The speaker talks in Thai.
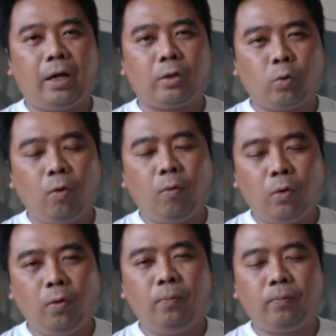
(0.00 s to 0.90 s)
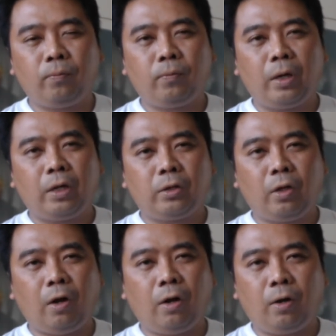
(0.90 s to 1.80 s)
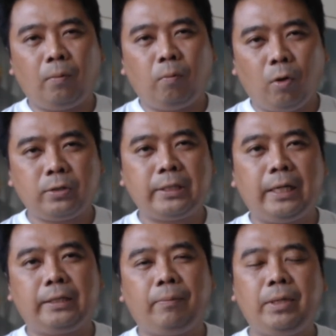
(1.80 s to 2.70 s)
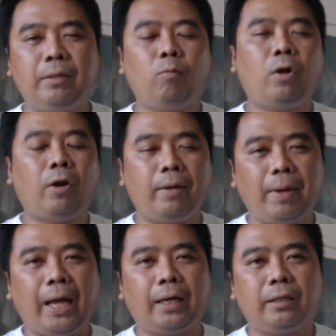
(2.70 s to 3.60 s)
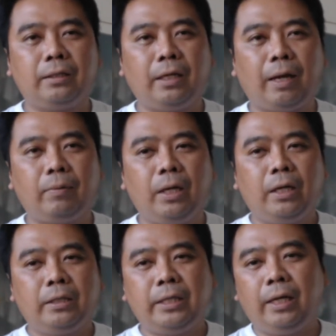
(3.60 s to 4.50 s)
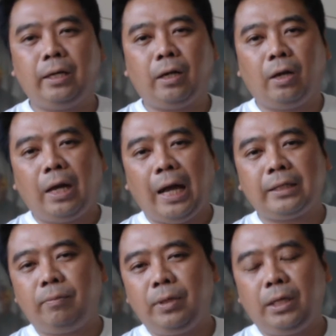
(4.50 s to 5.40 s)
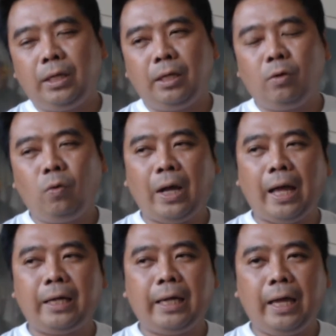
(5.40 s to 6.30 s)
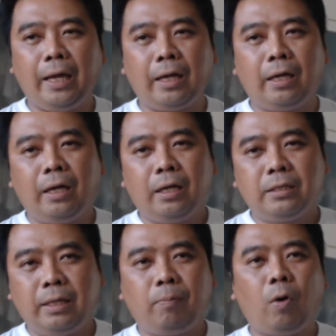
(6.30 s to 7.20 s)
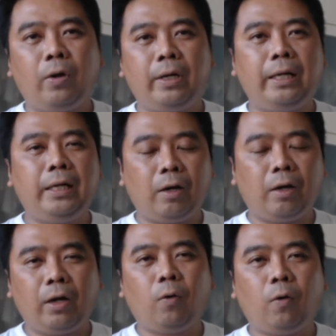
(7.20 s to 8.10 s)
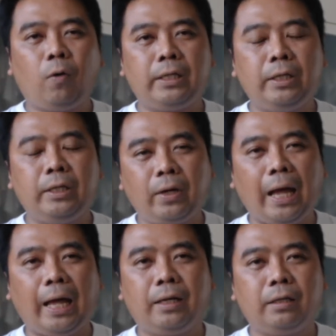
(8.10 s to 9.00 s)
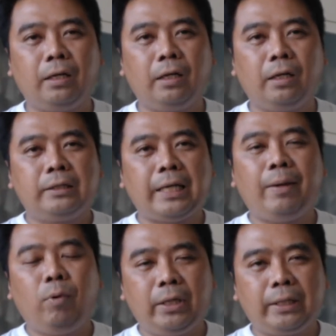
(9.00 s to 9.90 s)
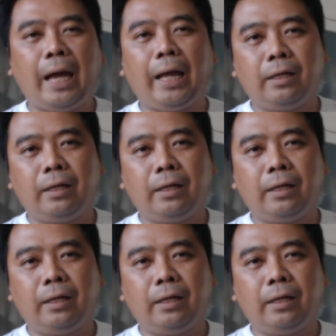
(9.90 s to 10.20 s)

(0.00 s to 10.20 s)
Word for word: ตัววอลลุ่มต่อ process จะมีจำนวนน้อยมากนะครับ เช่น อาจจะมีลูกค้าแค่ 10 คนใน 100 คนที่ต้องการใช้บริการ